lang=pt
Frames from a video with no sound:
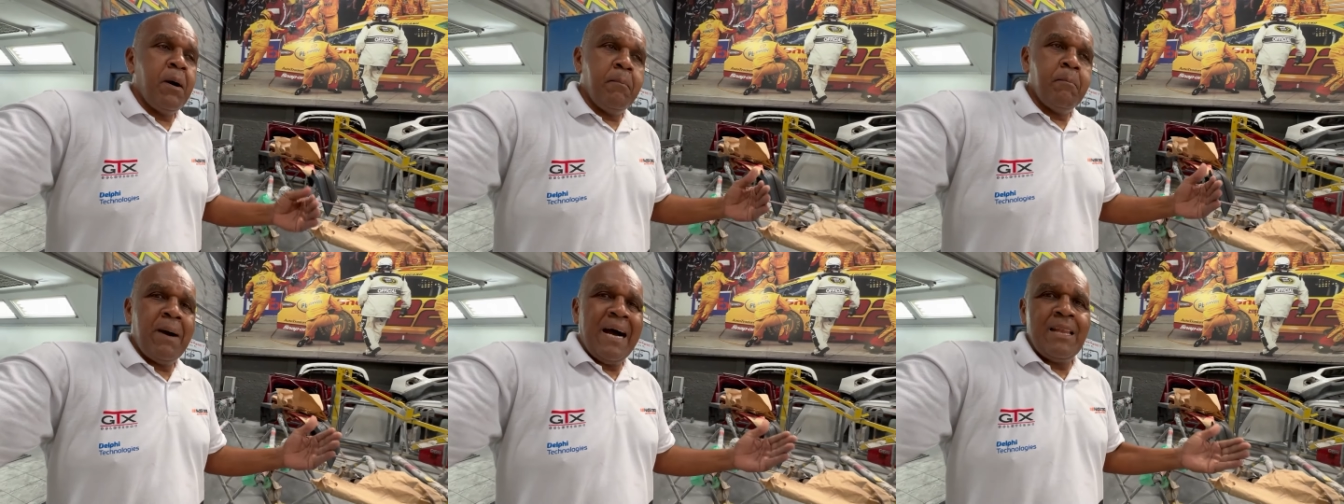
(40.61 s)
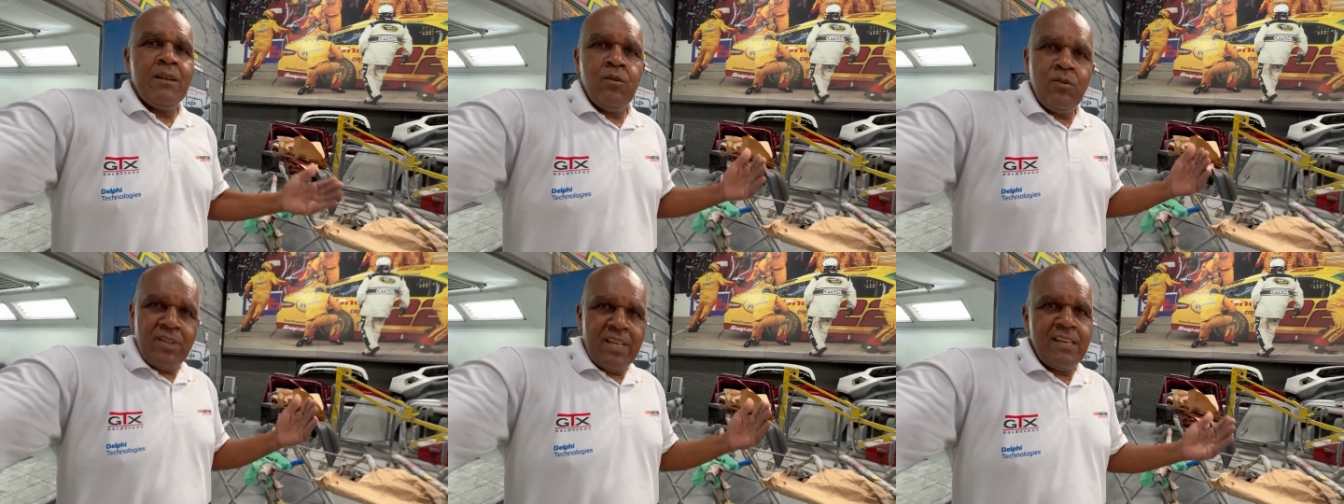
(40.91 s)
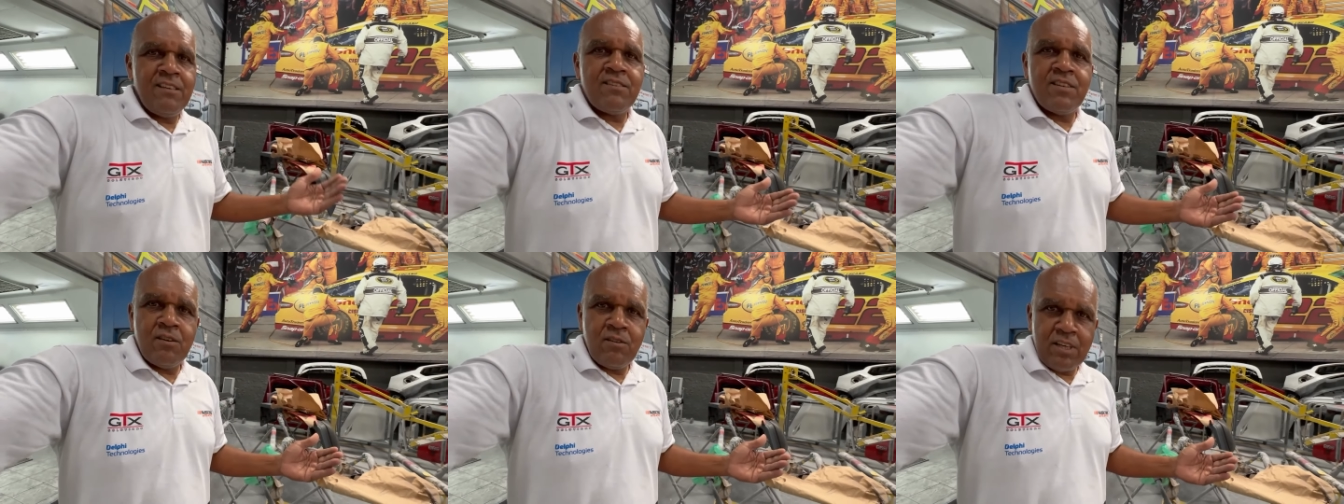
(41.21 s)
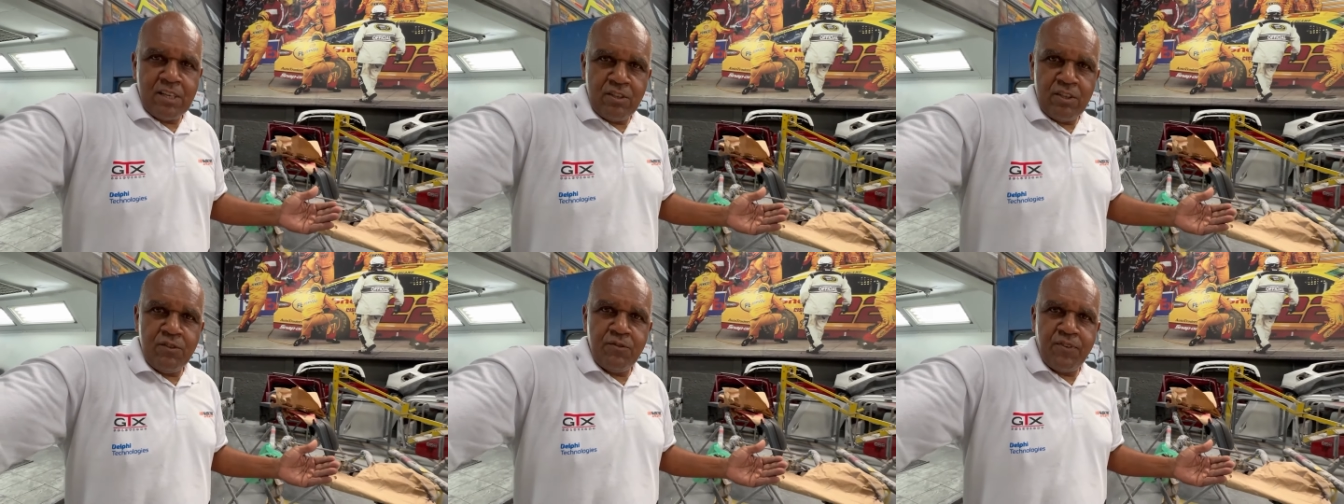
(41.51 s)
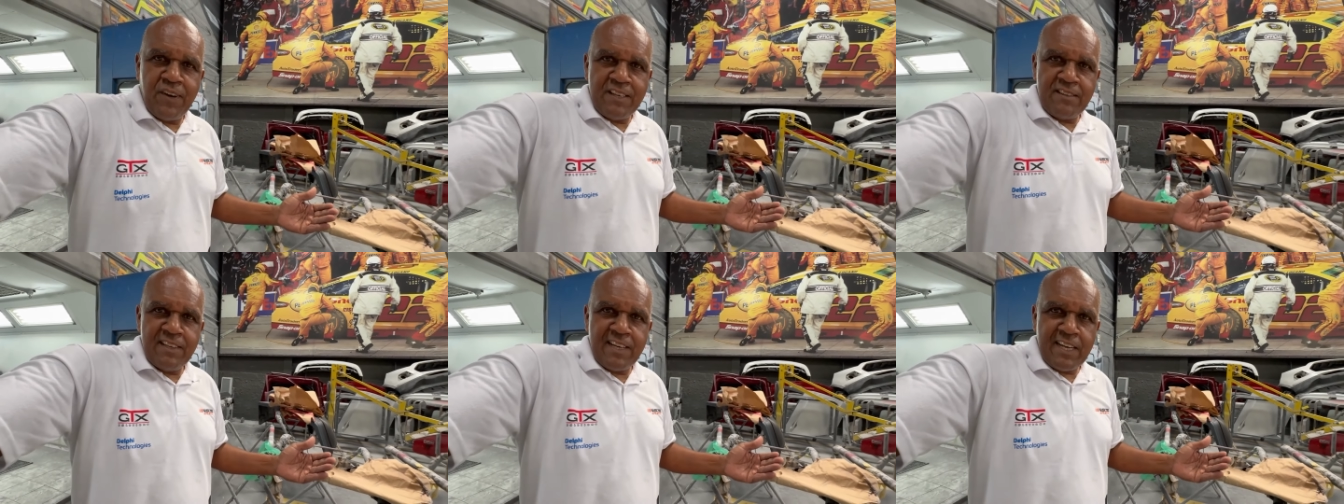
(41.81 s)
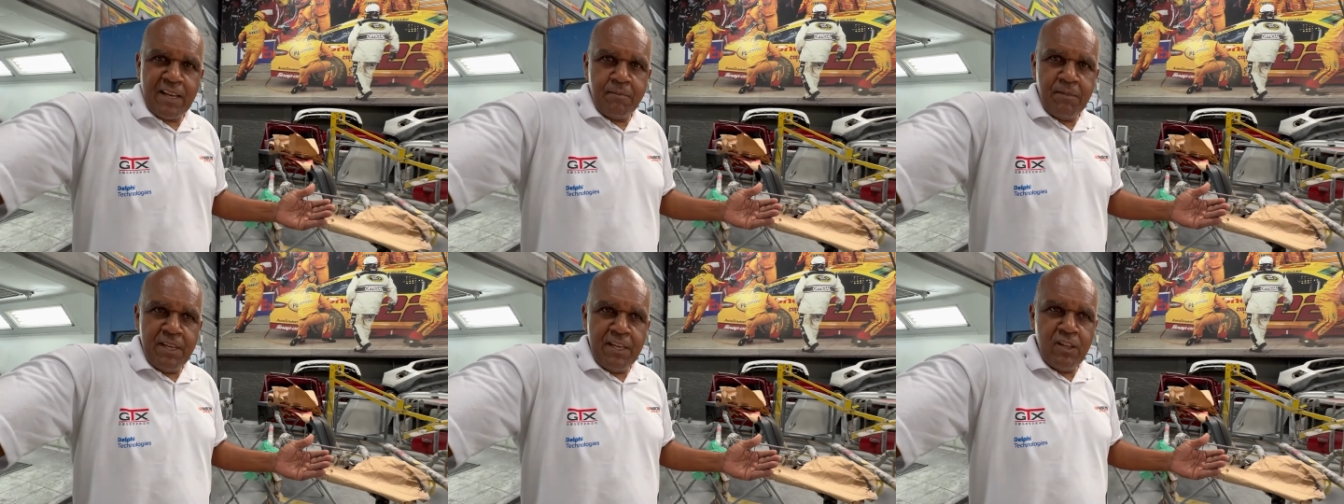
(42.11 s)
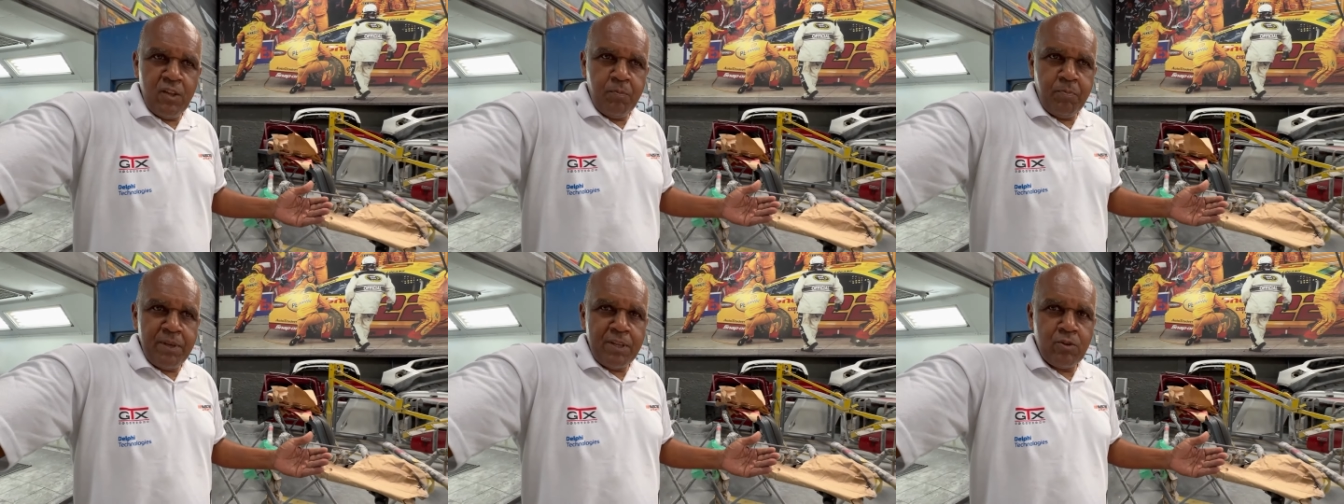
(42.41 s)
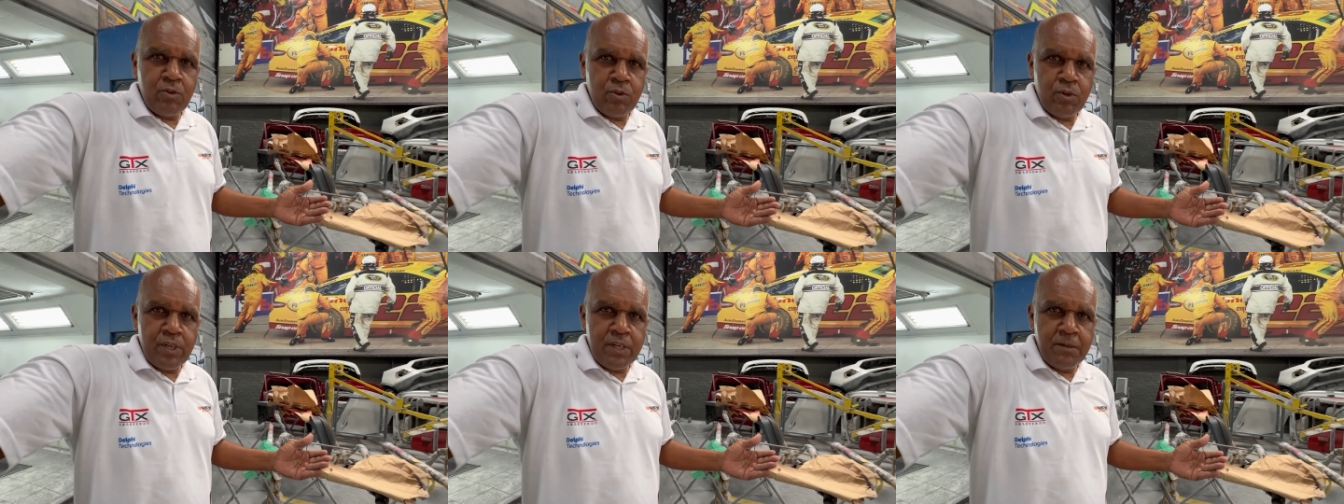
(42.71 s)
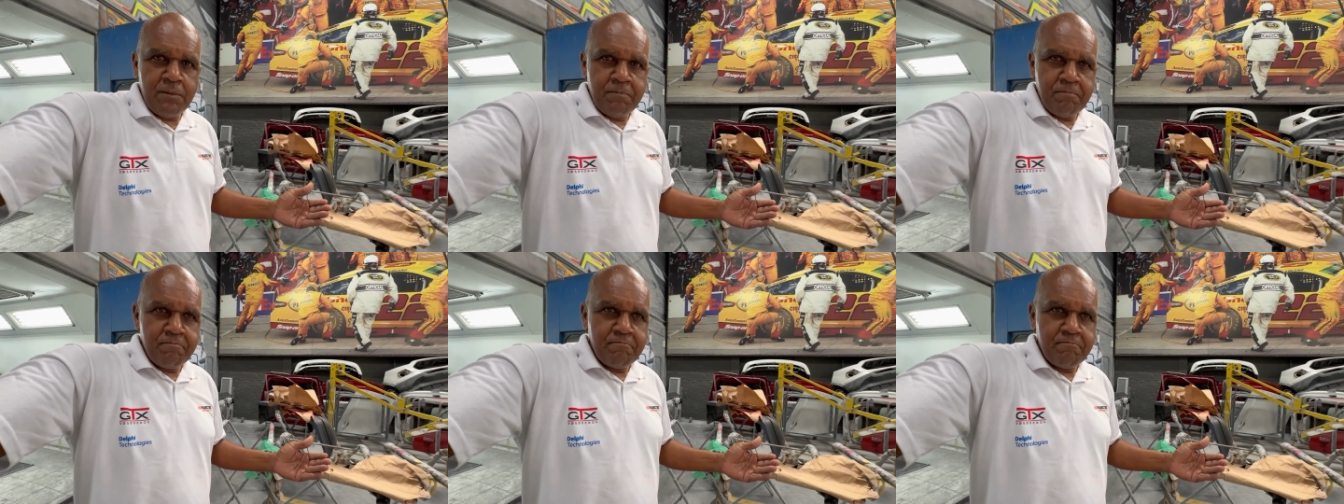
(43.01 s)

manutenção que a gente faz na cabine de pintura.